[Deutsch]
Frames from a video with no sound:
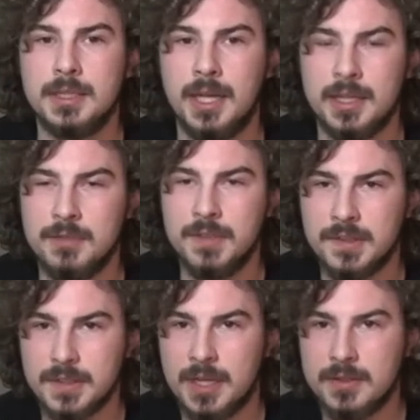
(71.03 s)
ja,
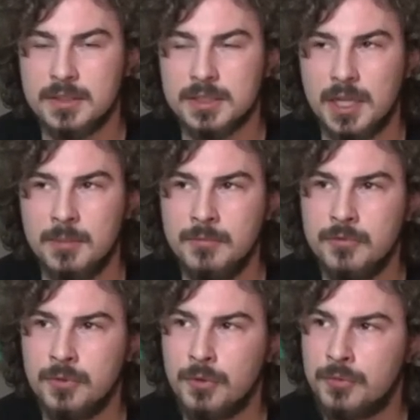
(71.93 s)
jeweils 30 Gramm
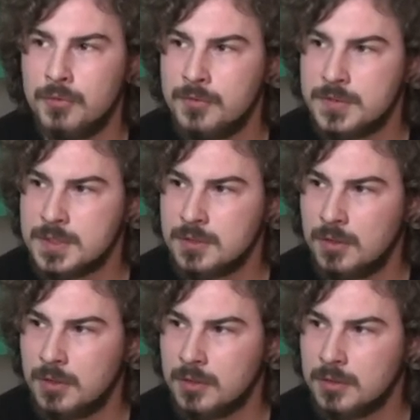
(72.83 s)
für 15,90
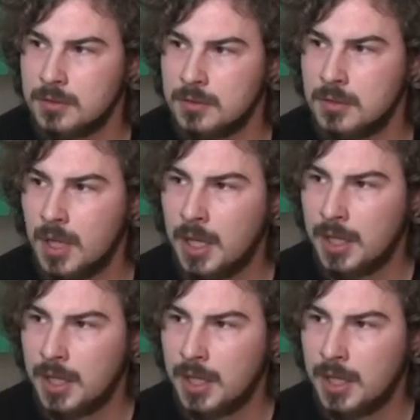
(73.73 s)
Euro.